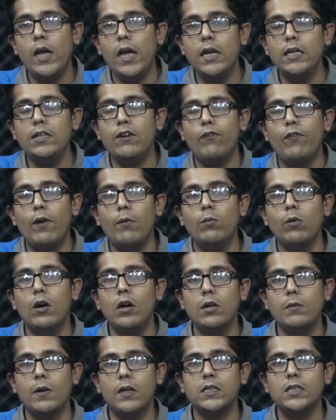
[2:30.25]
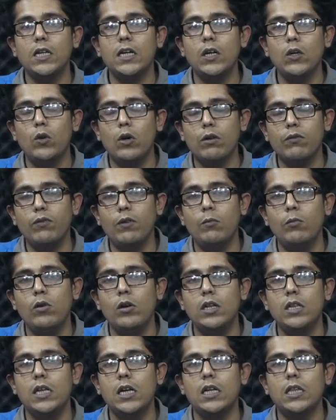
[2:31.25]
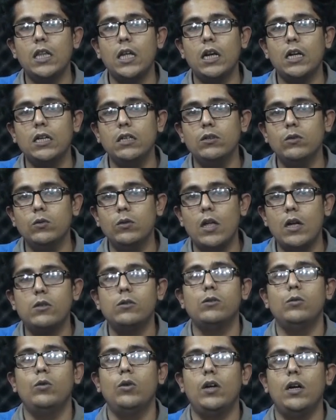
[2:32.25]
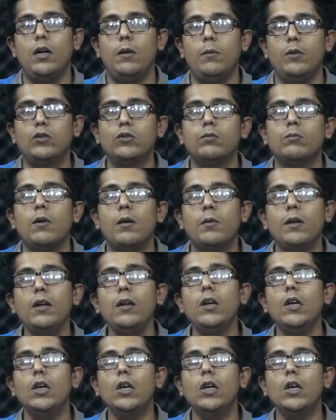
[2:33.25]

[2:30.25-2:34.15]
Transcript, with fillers: এই যে ফেব্রুয়ারি মাস থেকে নয় ফেব্রুয়ারি থেকে তারা কিন্তু তেরোতম গ্রেডে বেতন পাবেন